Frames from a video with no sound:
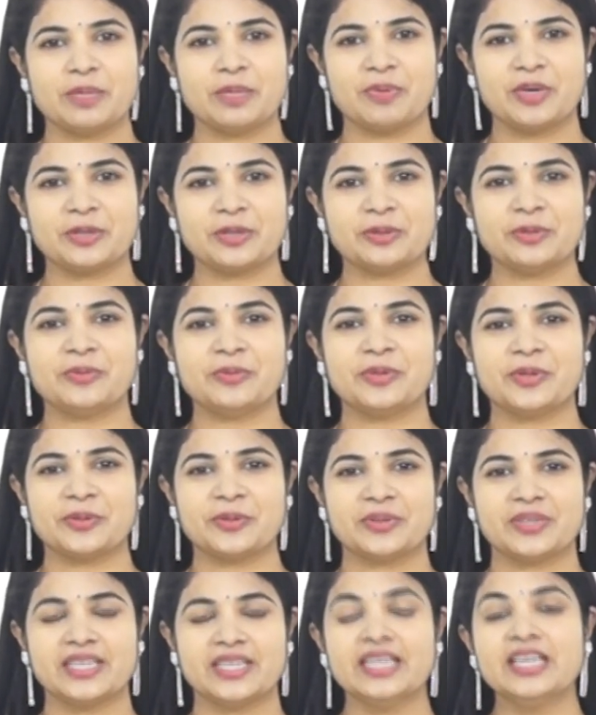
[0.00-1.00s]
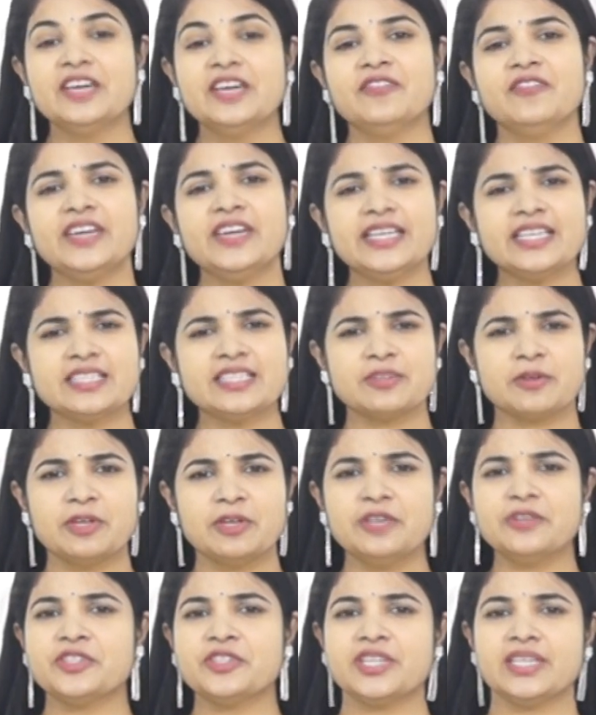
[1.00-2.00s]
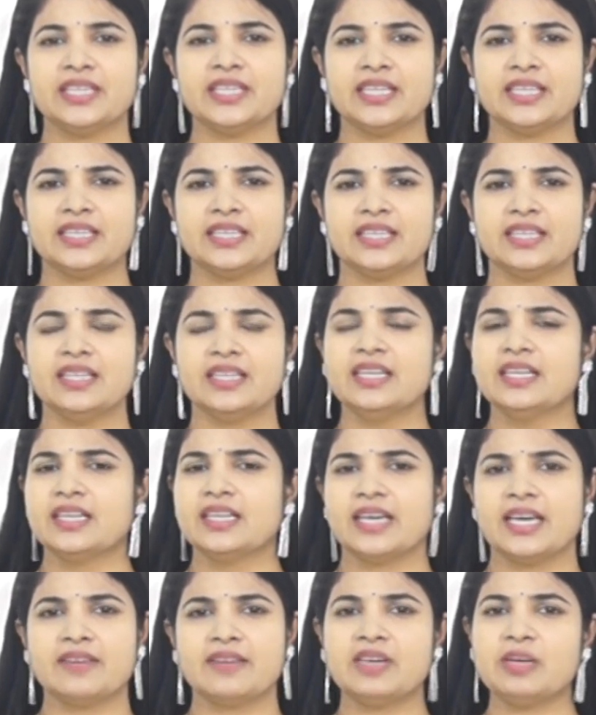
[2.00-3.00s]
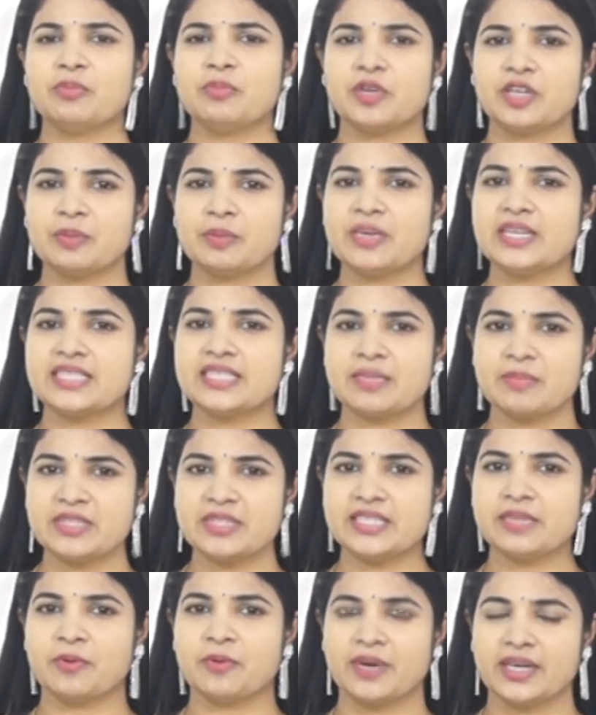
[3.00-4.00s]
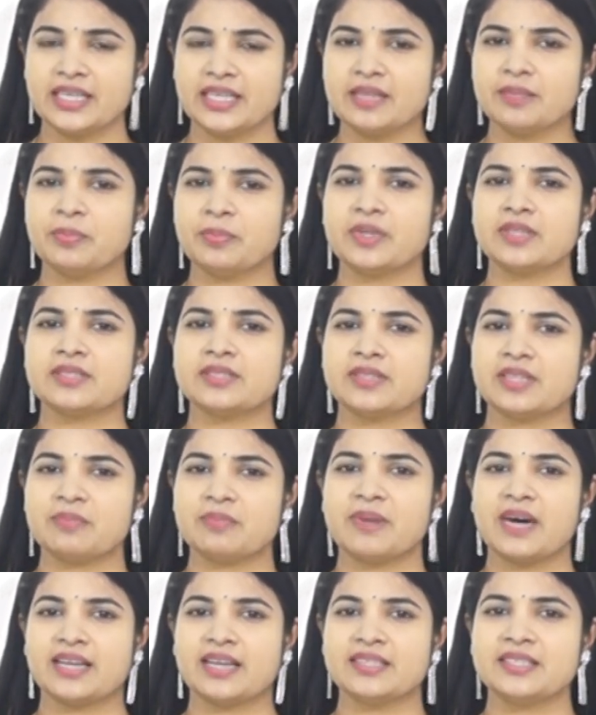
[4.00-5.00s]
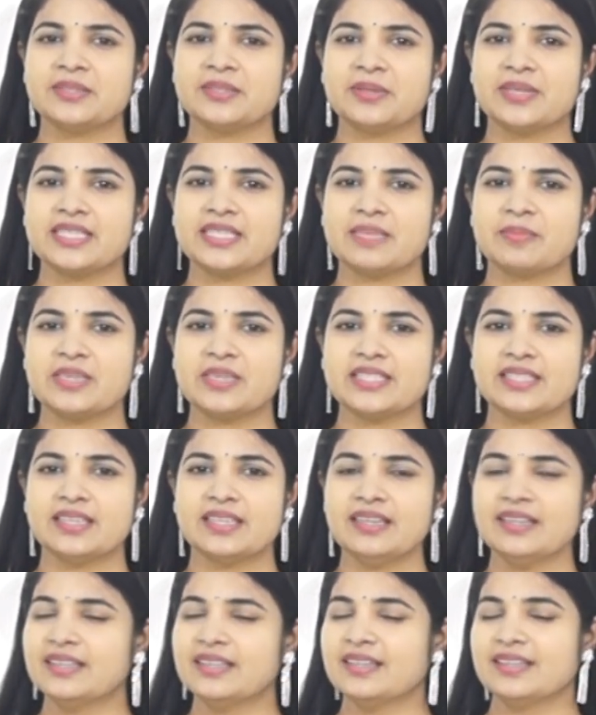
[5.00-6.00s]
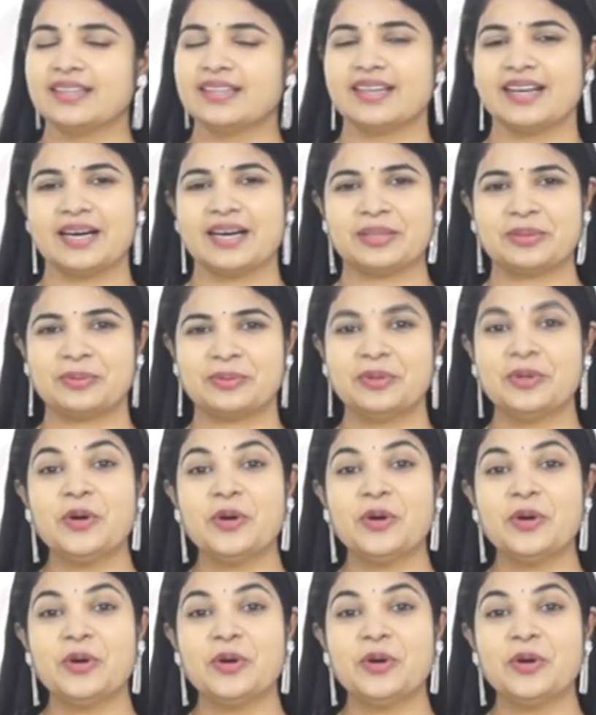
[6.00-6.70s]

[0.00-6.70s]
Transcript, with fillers: ఏర్పడుతూ ఉంటుంది వీటికి సొల్యూషన్ ఏంటి కేవలం మొటిమల సమస్య ఒకటే ప్రస్తుతం బాధిస్తున్న సమస్య కాదు